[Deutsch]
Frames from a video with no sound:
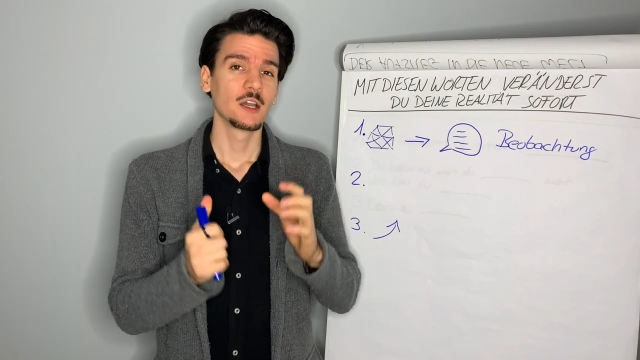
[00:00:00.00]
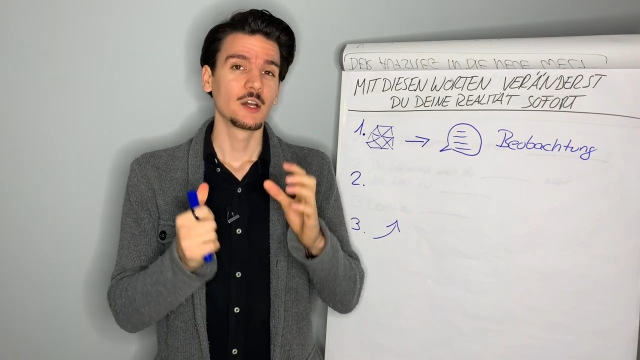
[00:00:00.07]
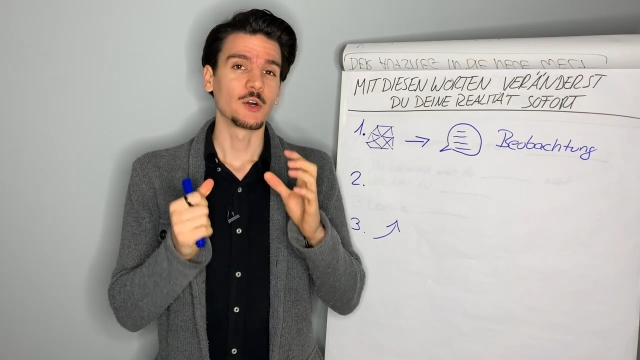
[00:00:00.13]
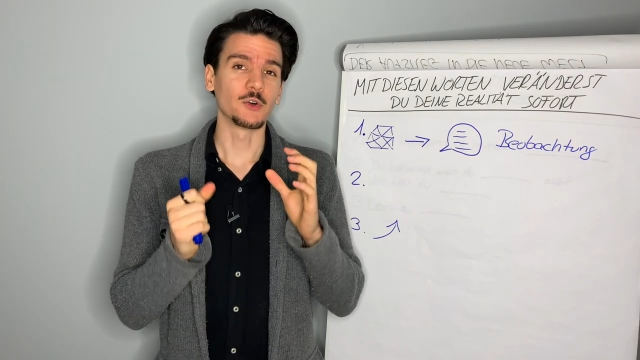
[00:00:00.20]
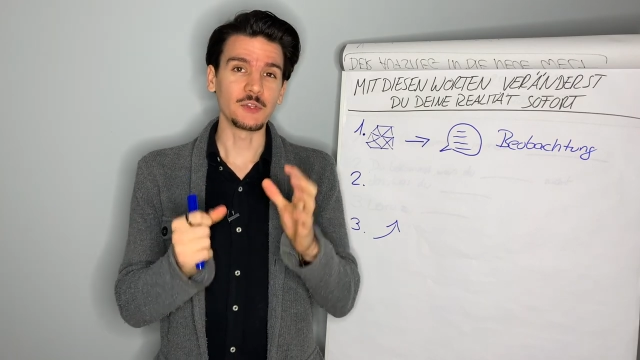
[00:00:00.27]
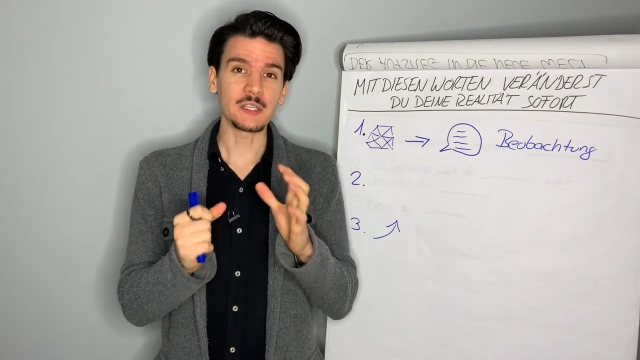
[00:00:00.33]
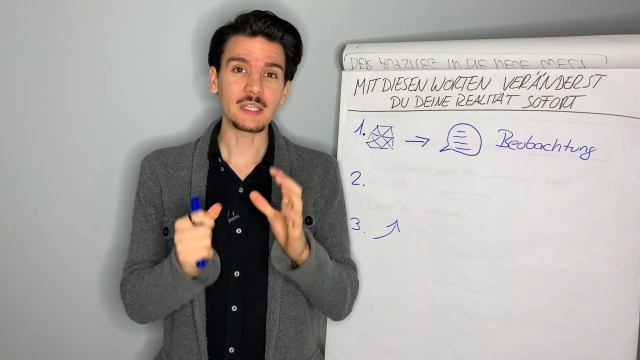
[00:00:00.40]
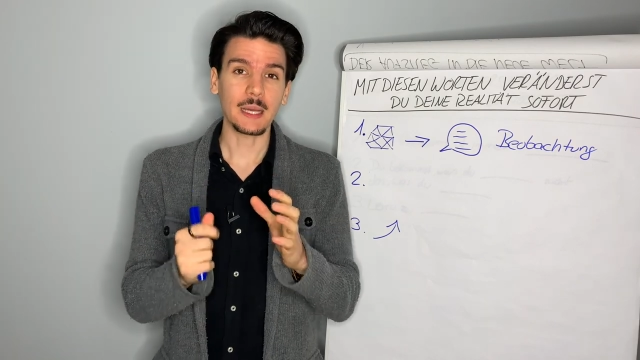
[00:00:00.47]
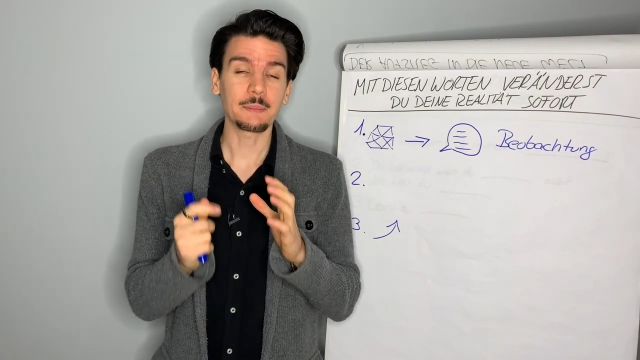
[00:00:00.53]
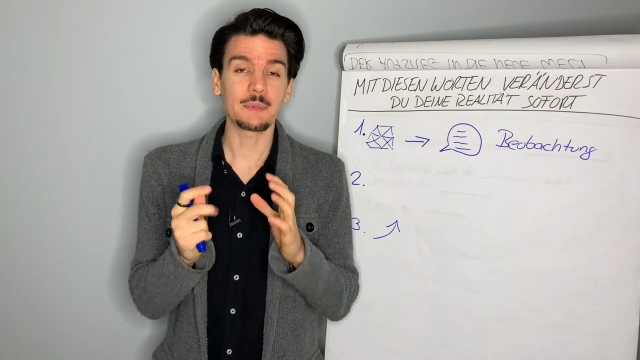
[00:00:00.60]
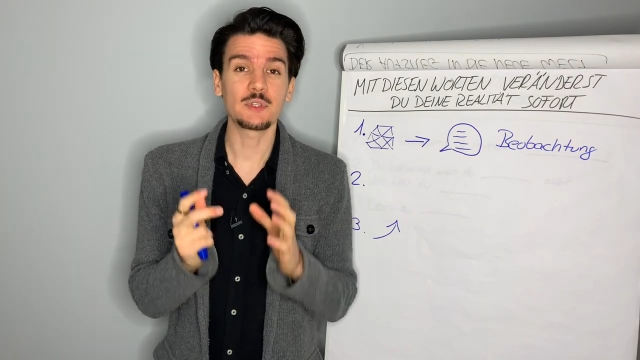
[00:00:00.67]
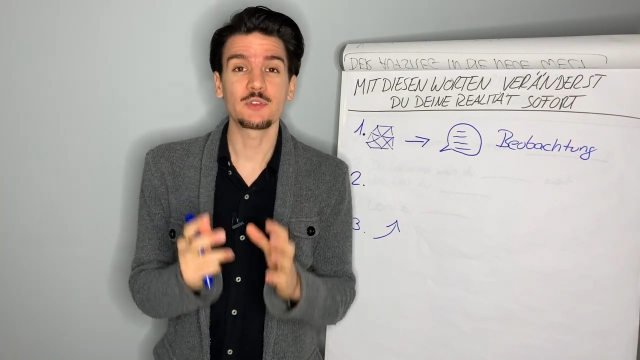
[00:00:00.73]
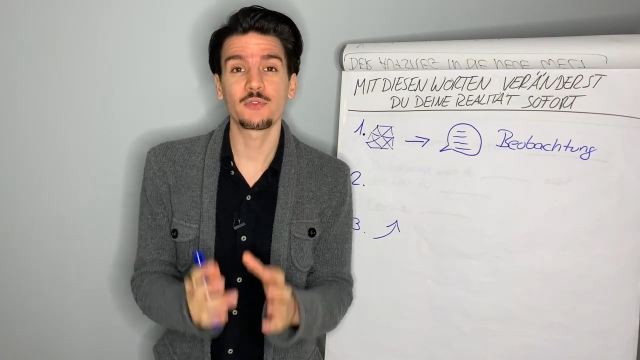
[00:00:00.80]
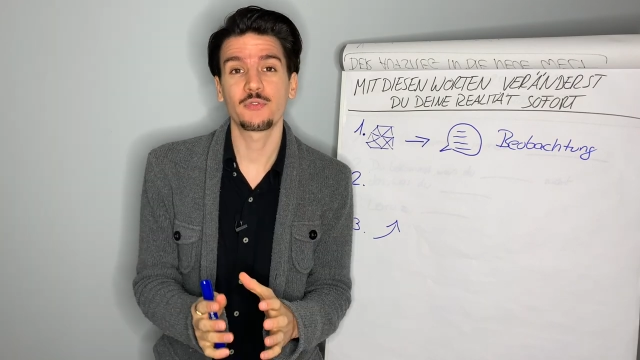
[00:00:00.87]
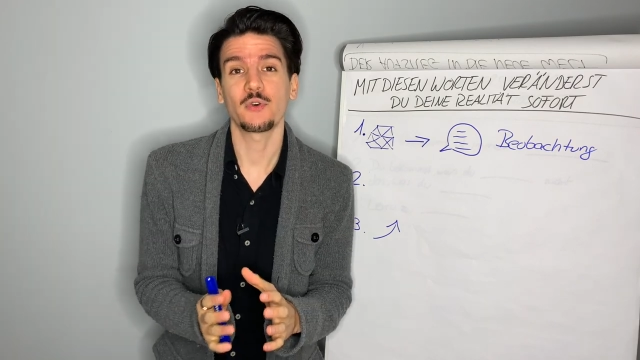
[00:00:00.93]
Und ich habe ihn
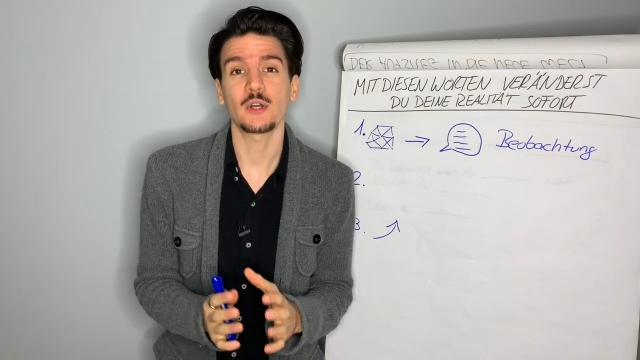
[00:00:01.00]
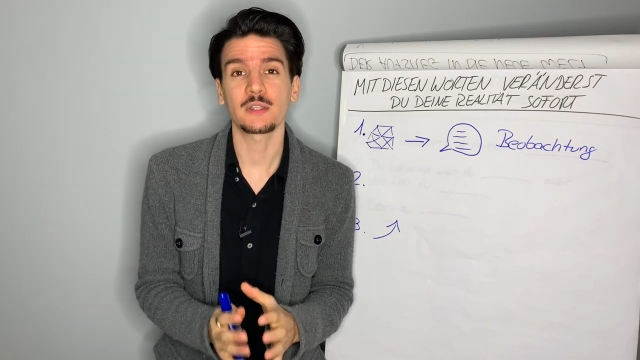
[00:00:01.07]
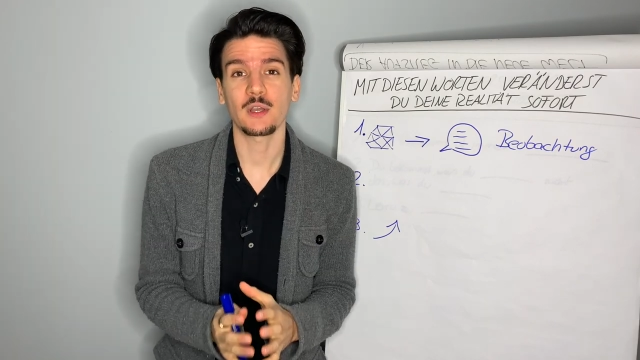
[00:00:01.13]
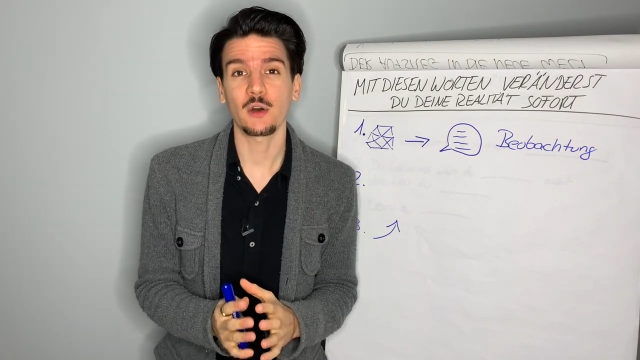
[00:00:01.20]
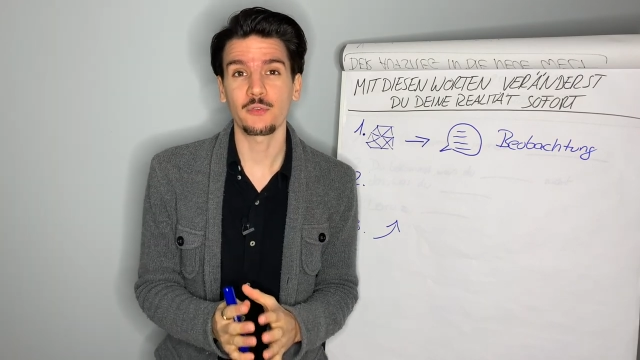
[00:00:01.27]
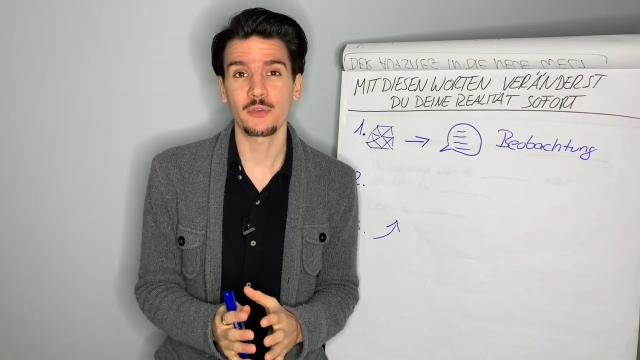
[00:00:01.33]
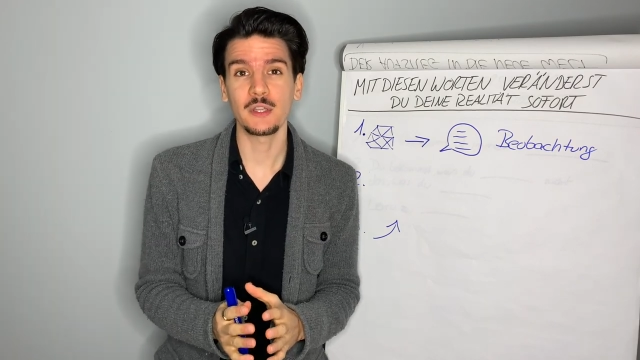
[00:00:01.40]
sofort darauf